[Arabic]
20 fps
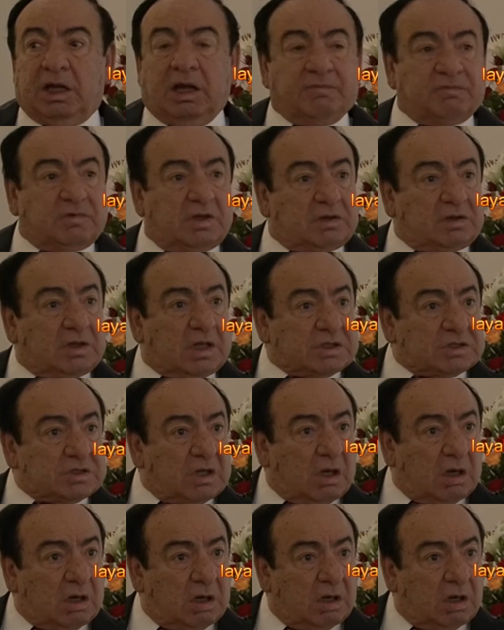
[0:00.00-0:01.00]
لفتت
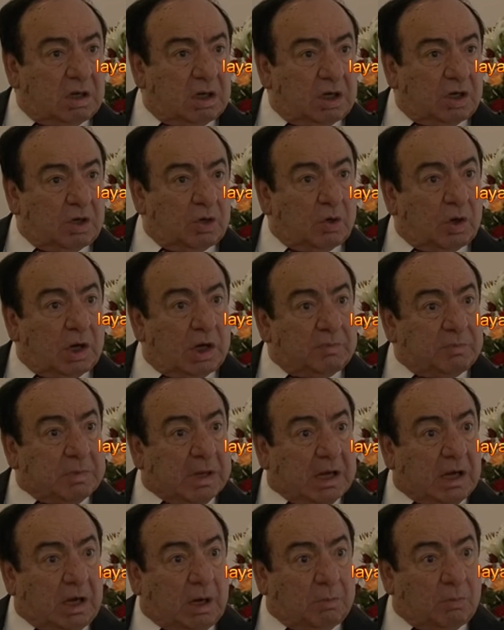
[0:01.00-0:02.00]
نظر انه هي
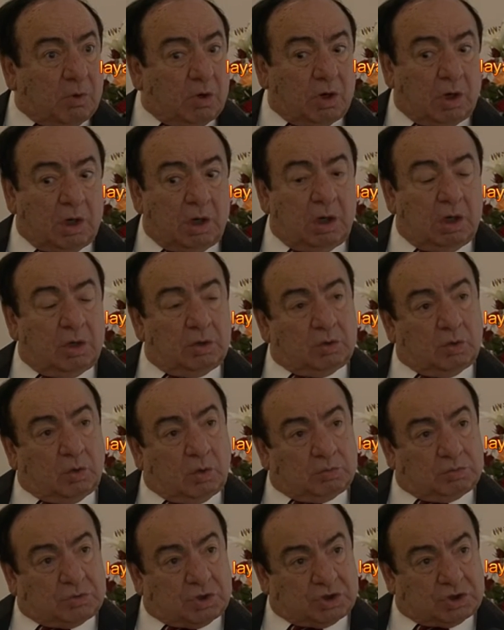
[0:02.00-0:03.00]
بهالعمر
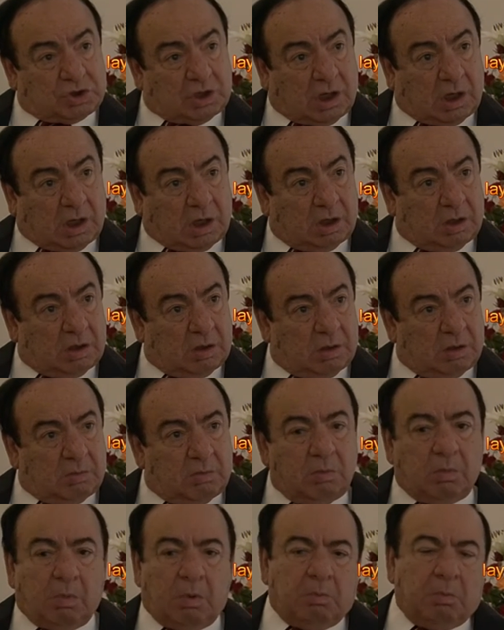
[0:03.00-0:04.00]
تقوم تشطح
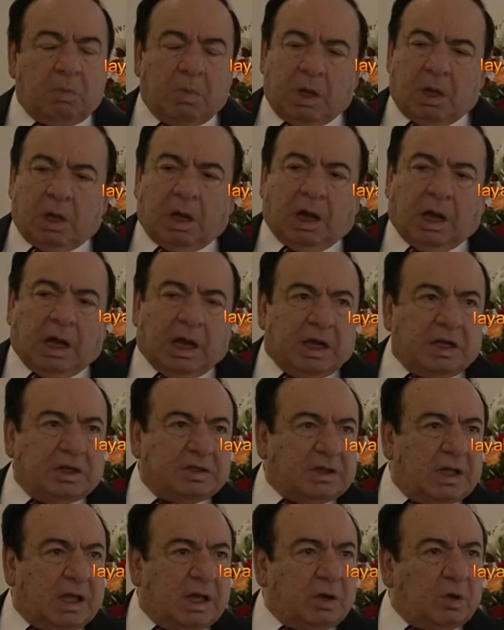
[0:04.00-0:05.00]

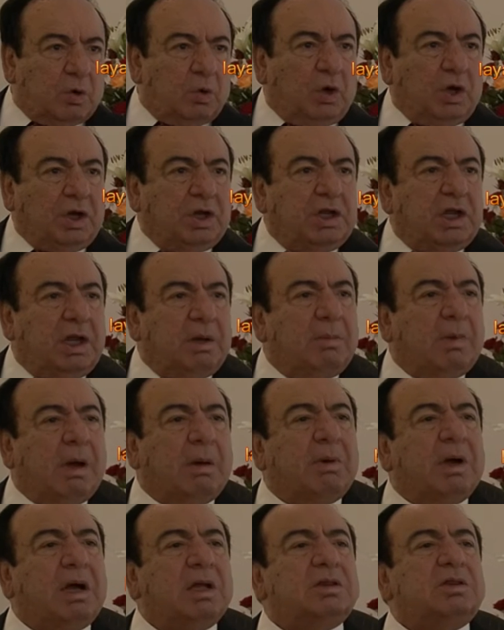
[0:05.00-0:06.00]
حالتها الروحيه ما
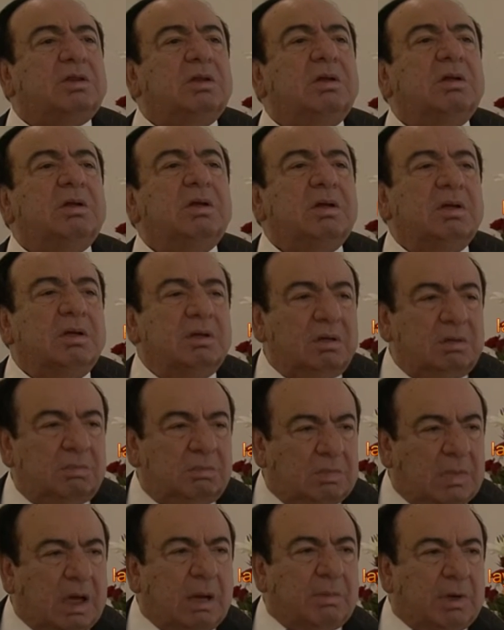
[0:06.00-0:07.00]
بقت
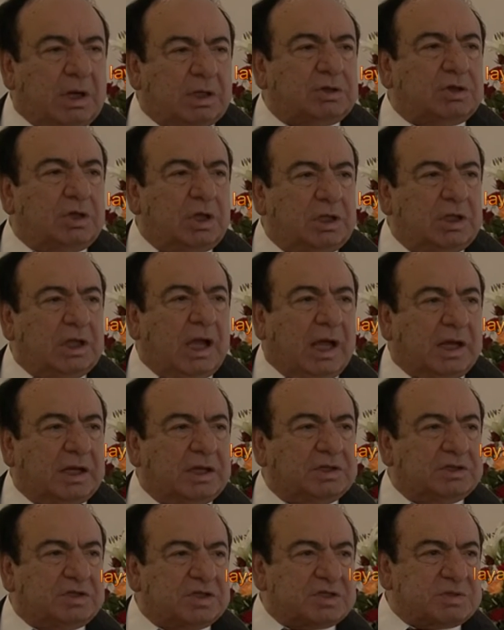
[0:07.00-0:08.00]
ما بقت
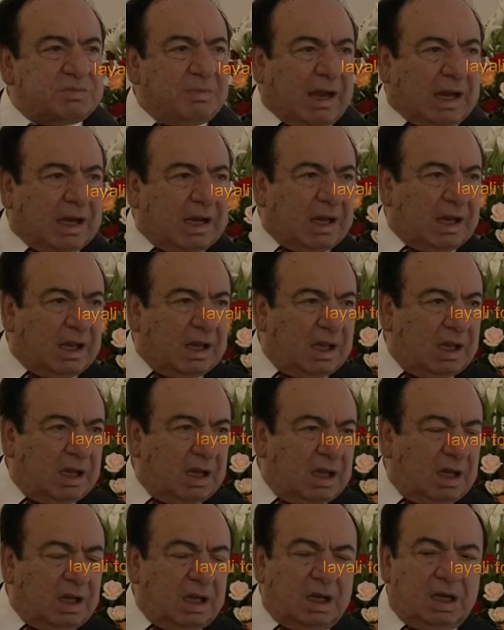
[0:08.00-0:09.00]
يعني تسمح لها
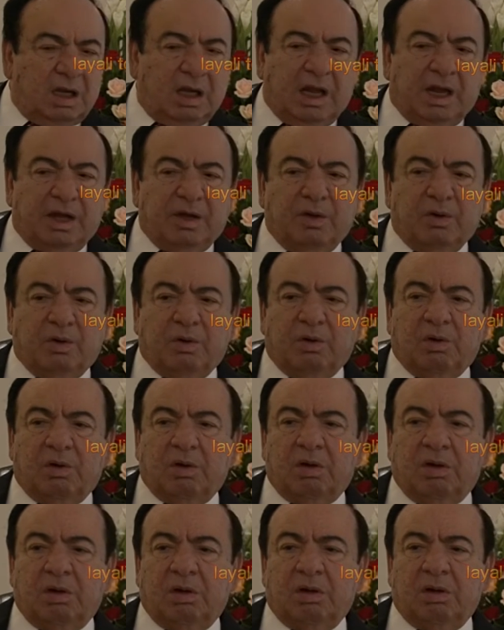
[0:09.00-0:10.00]
لانه
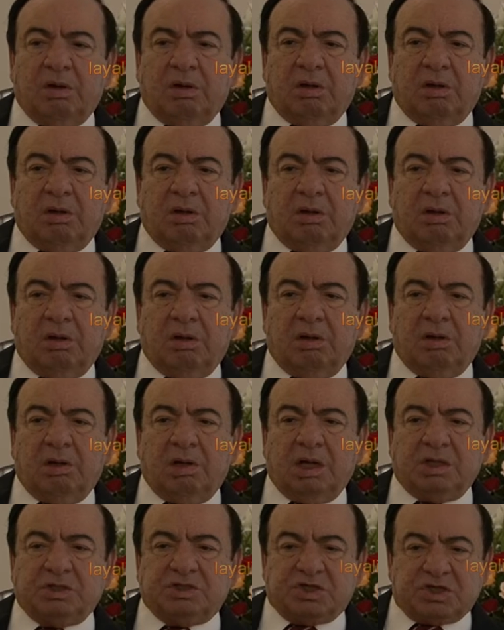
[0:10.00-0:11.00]

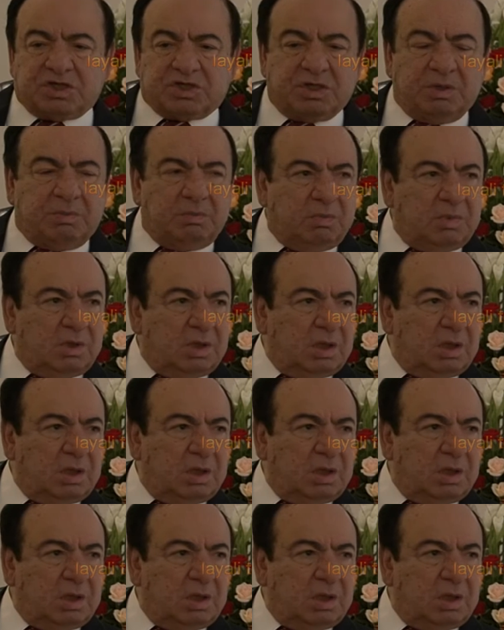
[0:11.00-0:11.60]
آه، الجسم